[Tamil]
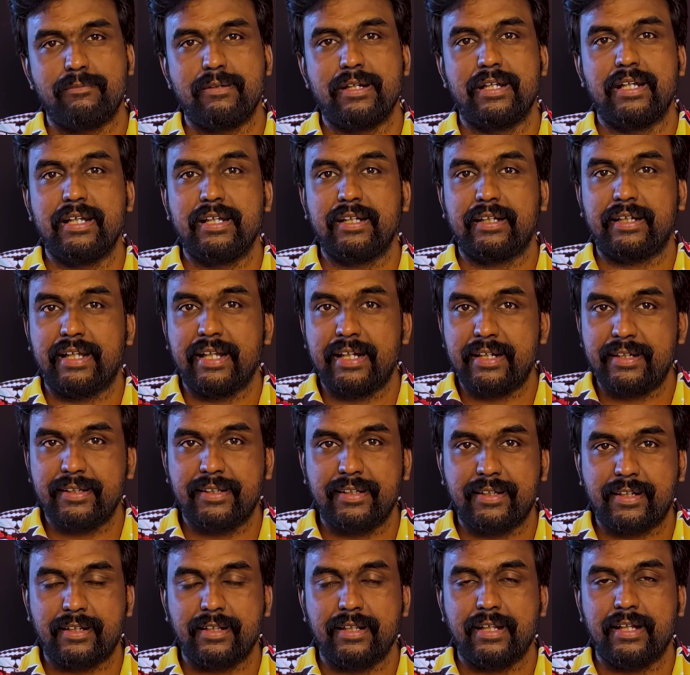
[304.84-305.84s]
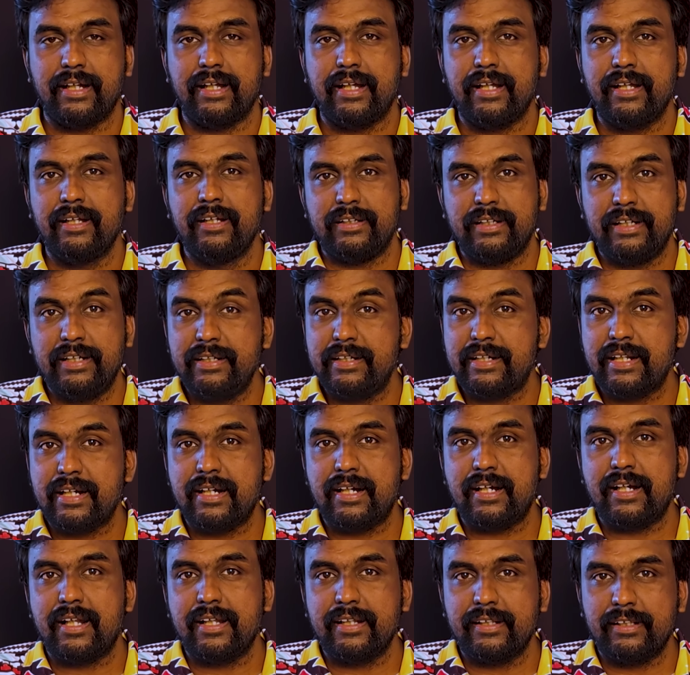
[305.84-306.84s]
அப்படின்னு கேட்டுக்கிட்டு இருந்தாங்க நீண்ட
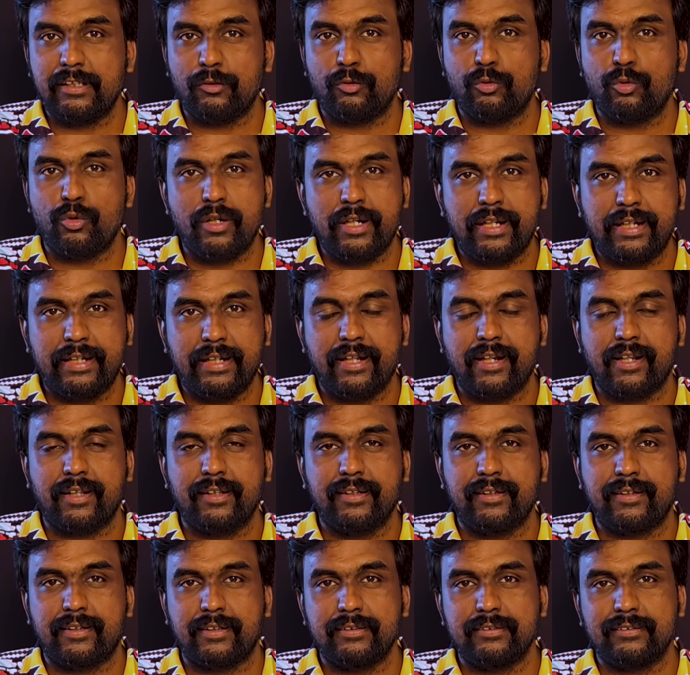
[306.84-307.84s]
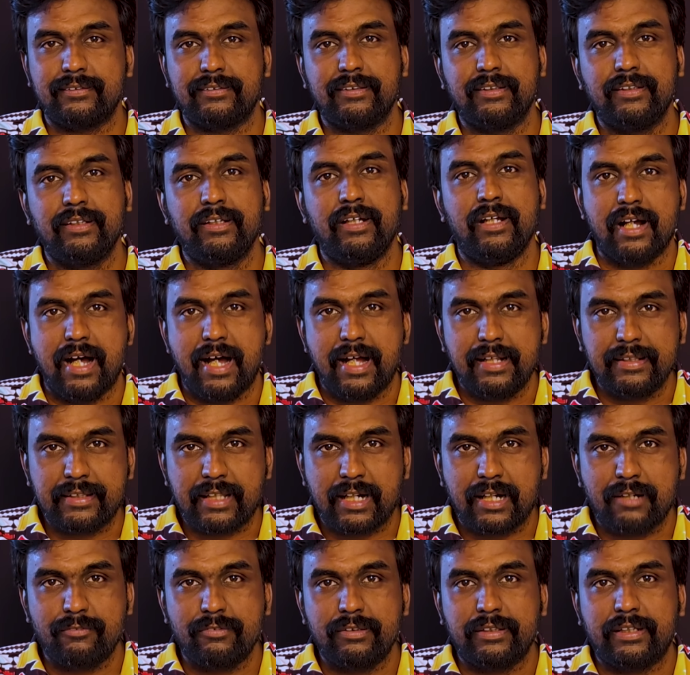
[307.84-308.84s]
நாளாக இந்த கோரிக்கை இருந்துகிட்டு இருந்துச்சு
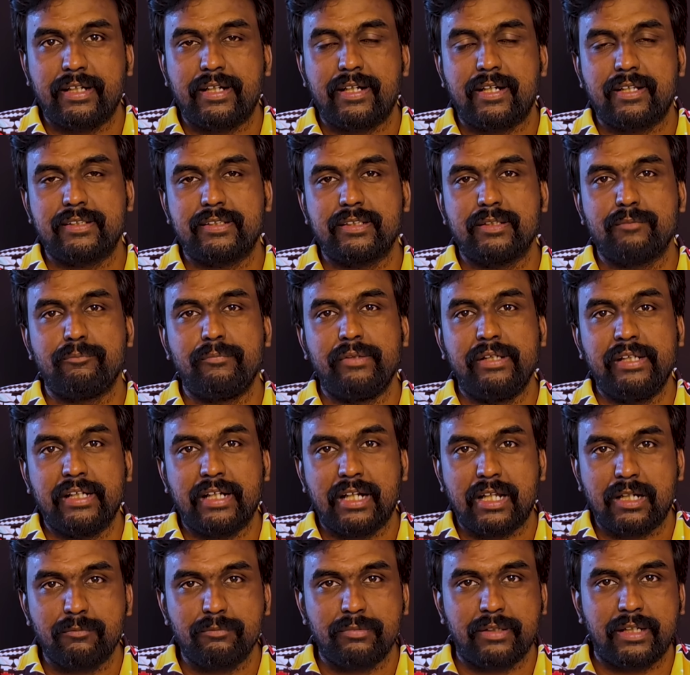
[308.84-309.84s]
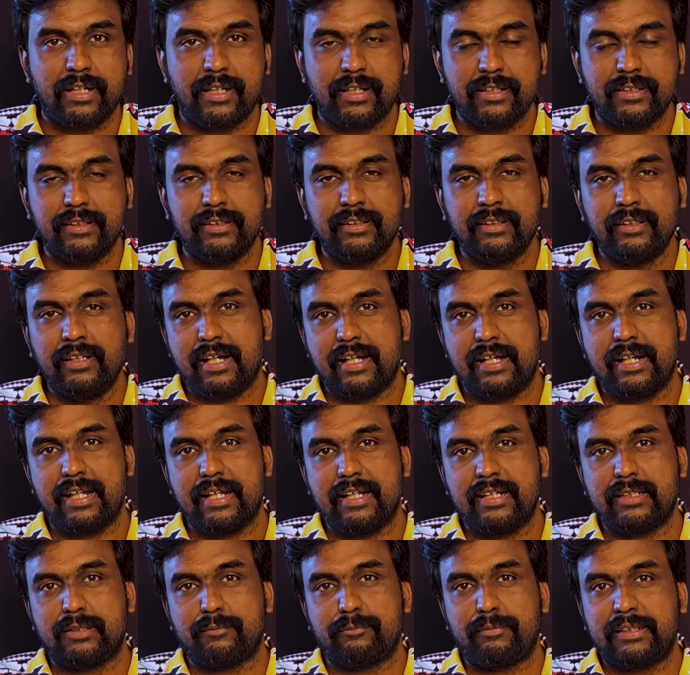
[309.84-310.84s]
ஆந்திராவும் கேட்டுச்சு பீகாரும் கேட்டுது
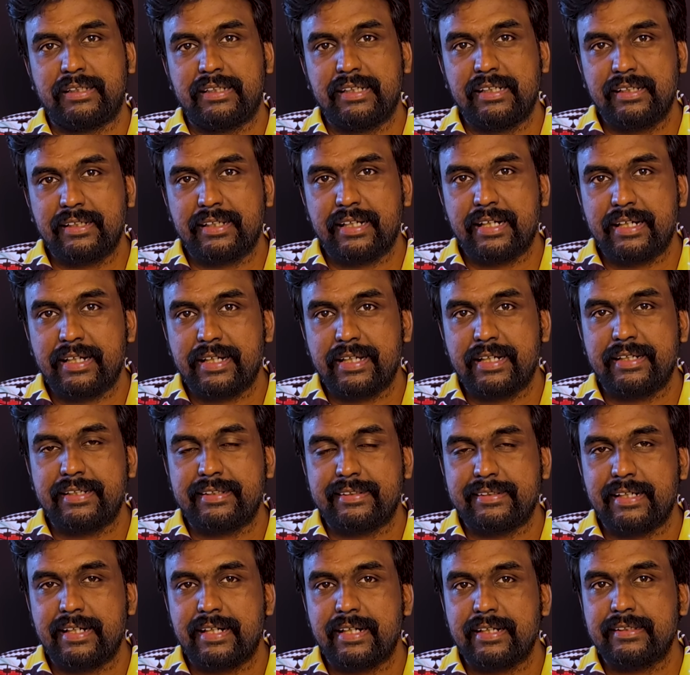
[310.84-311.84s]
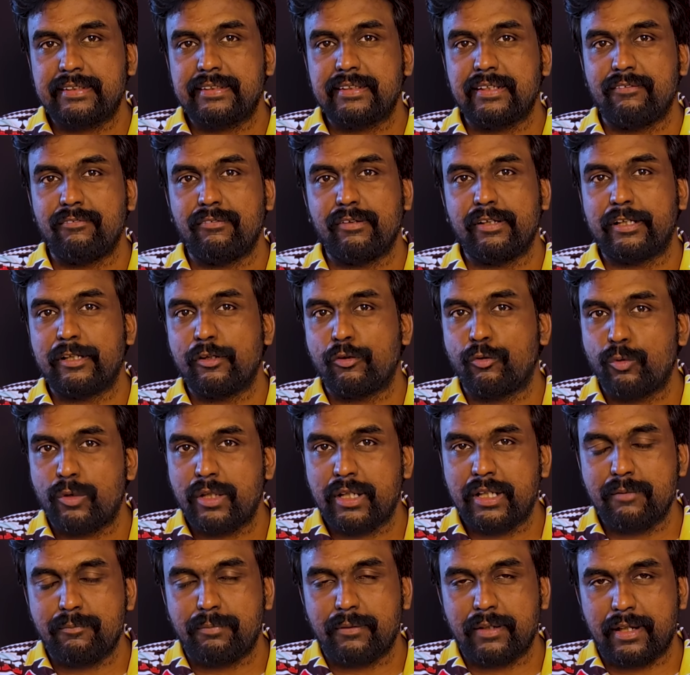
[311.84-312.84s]
ஆனால் ஸ்பெஷல் கேட்டகரி ஸ்டேட்டஸ் அவங்களுக்கு
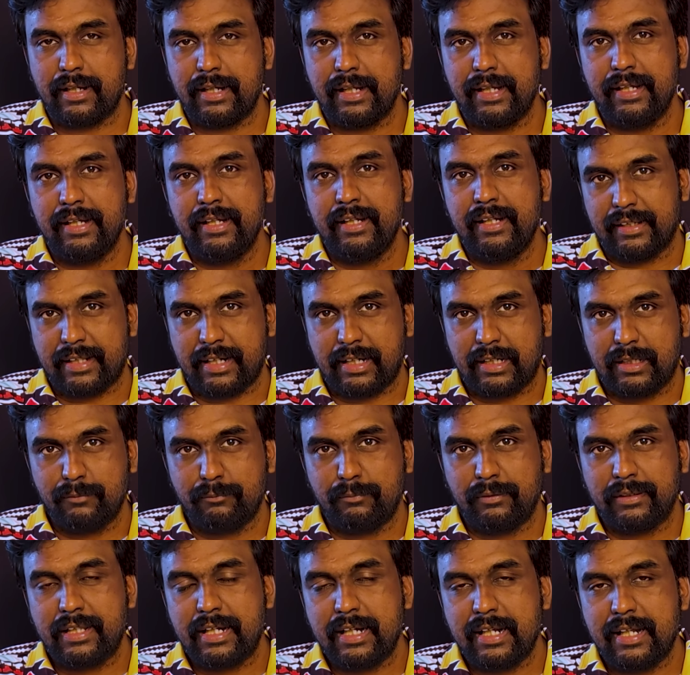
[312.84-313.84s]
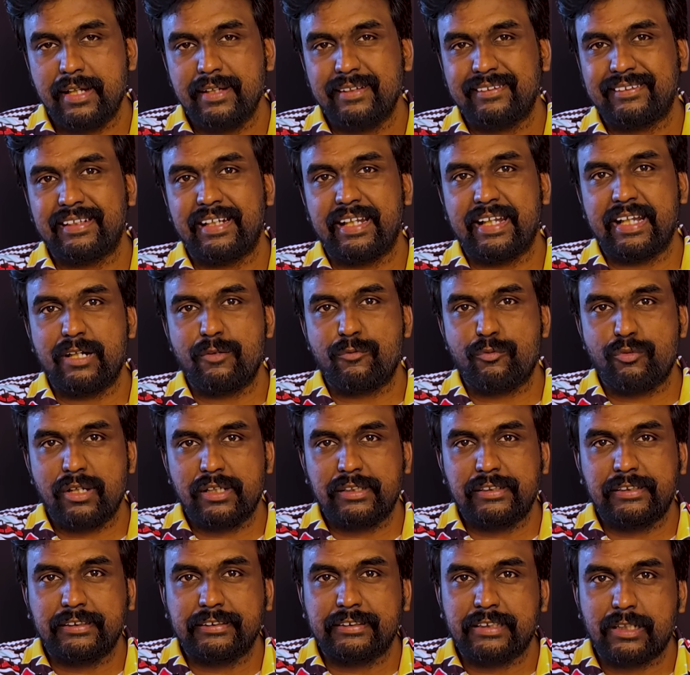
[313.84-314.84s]
கொடுக்கப்படலை அதற்கு பதிலாக சில
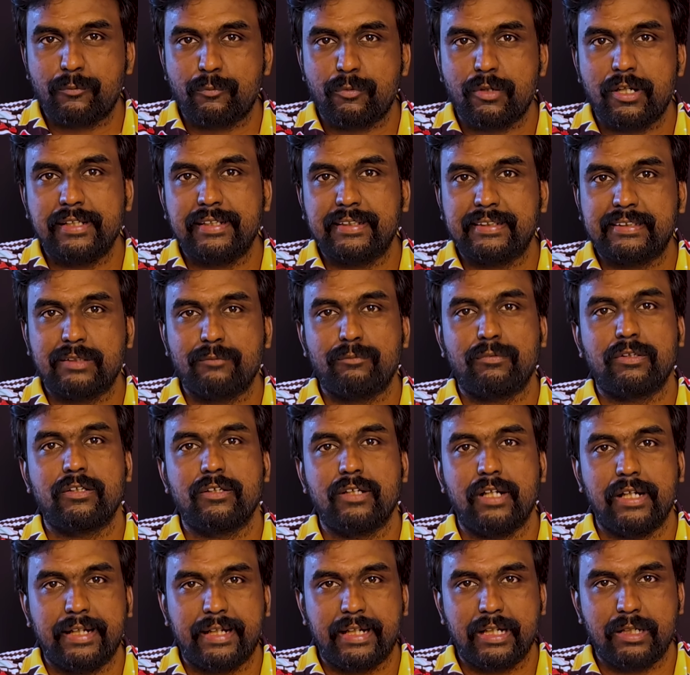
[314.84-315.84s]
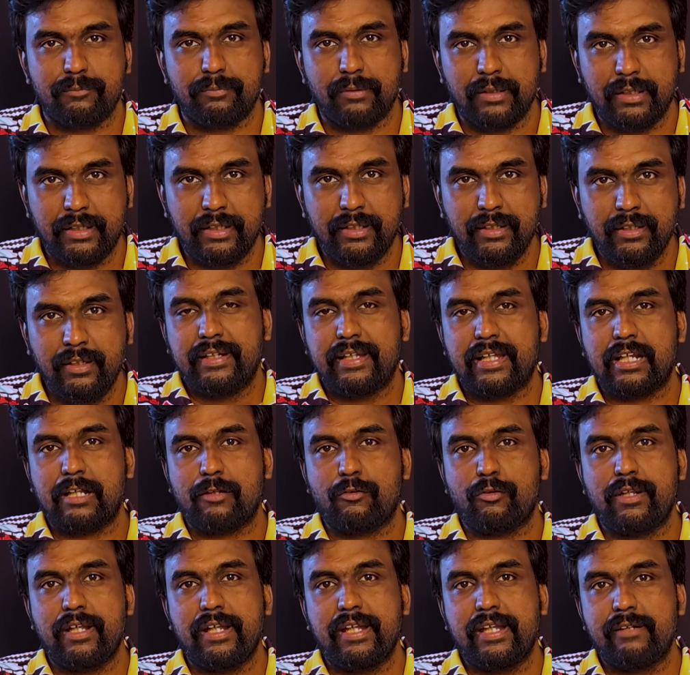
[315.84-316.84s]
இன்ஃப்ராஸ்ட்ரக்சர் ப்ராஜெக்ட்ஸை மட்டும் அலோகேட் பண்ணி
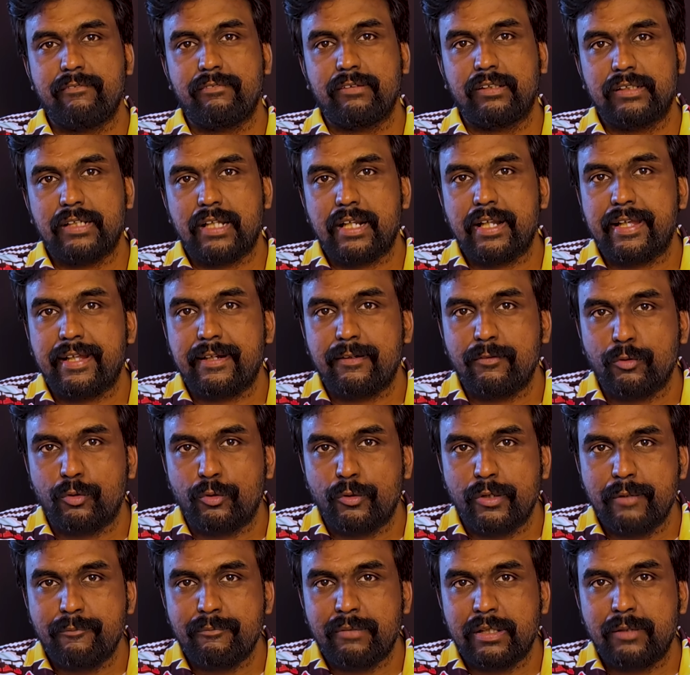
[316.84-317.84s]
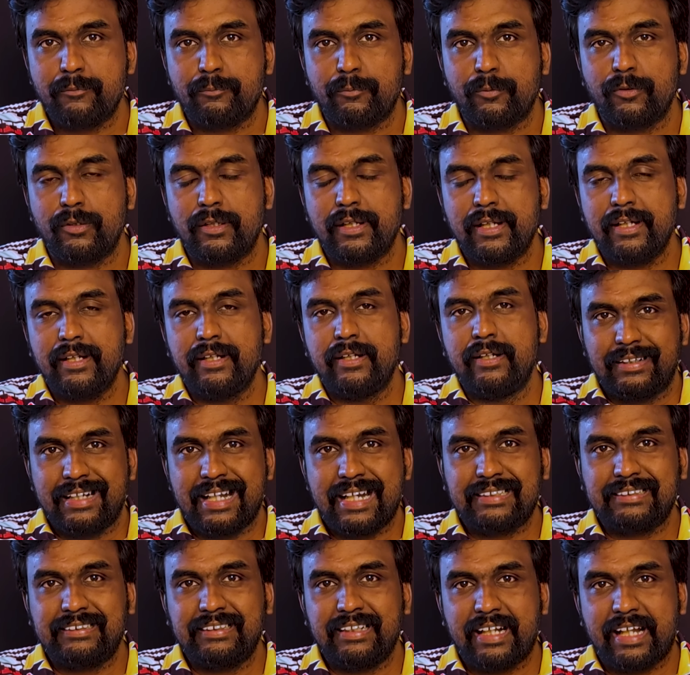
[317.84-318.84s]
ஏறக்குறைய இருபத்தாறாயிரம் கோடி மதிப்புள்ள
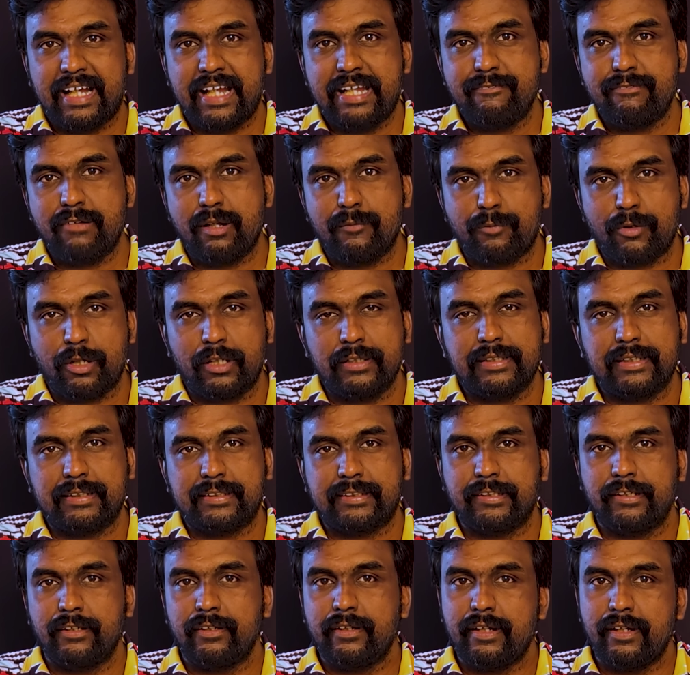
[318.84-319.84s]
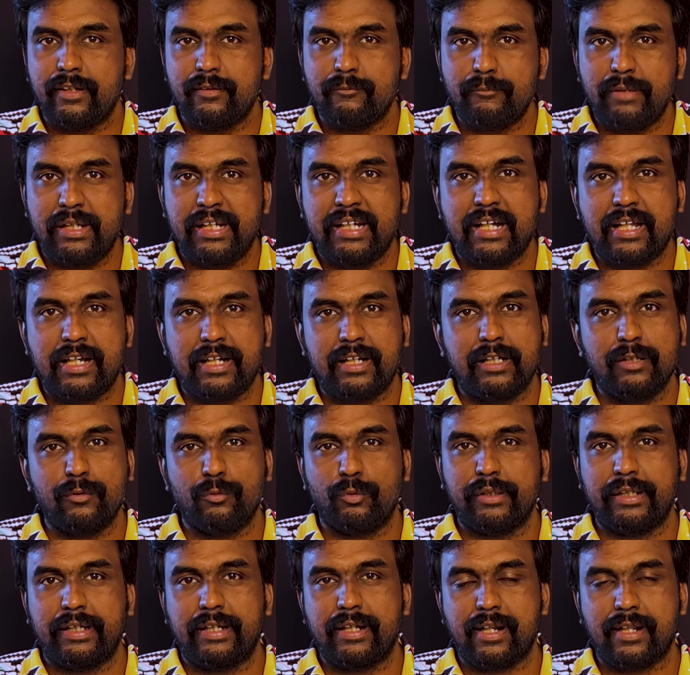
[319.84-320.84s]
நேஷனல் ஹைவே ப்ராஜெக்ட்ஸுக்கு பீகாருக்கு
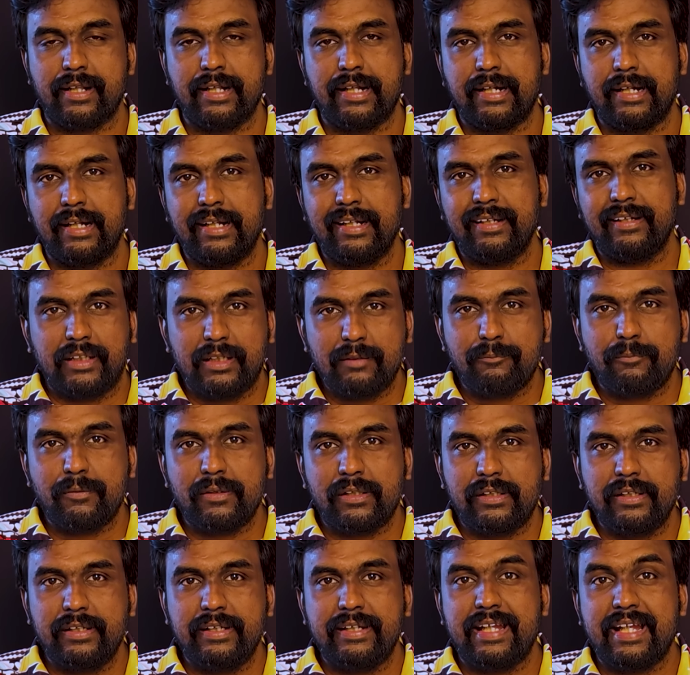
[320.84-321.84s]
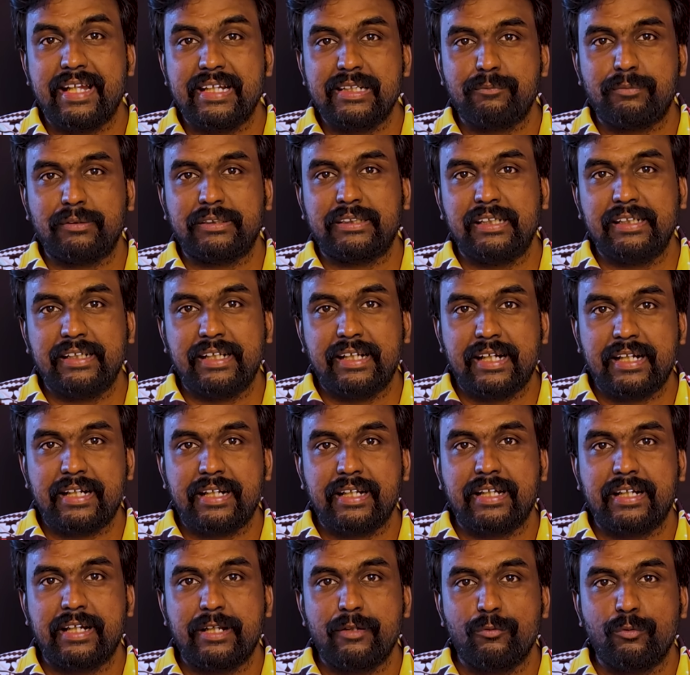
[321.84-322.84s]
ஒதுக்கியிருந்தாங்க இதை பற்றி ஏன் ஸ்பெஷல்
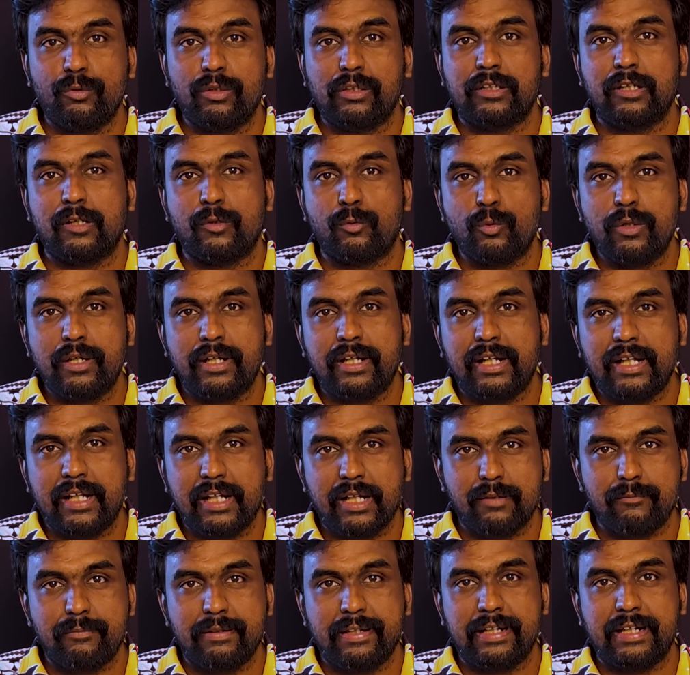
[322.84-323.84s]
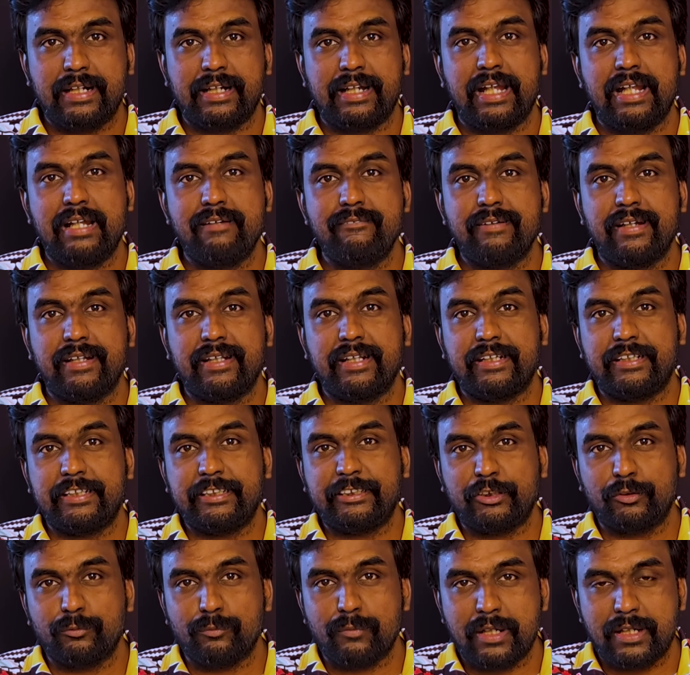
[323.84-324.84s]
கேட்டகரி உங்களுக்கு கொடுக்கல அப்படிங்கிற கேள்வியை
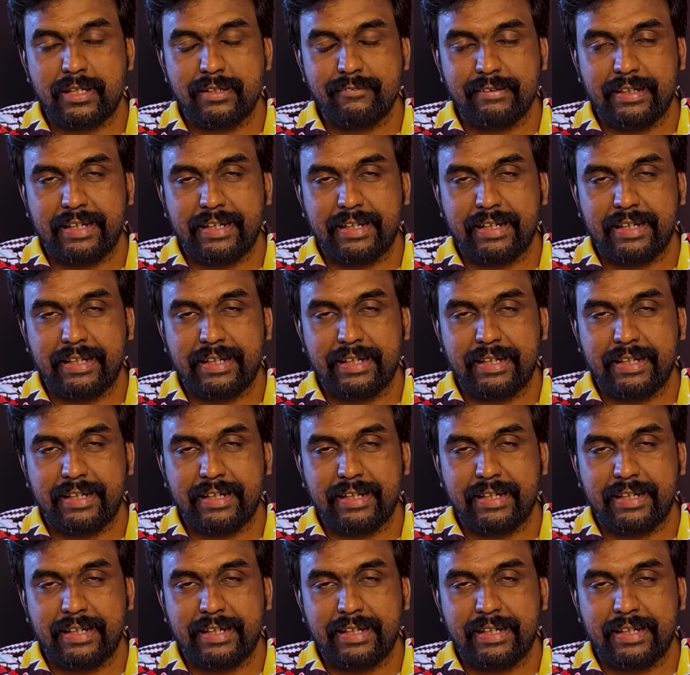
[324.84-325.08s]
நிதிஷ்குமார்கிட்ட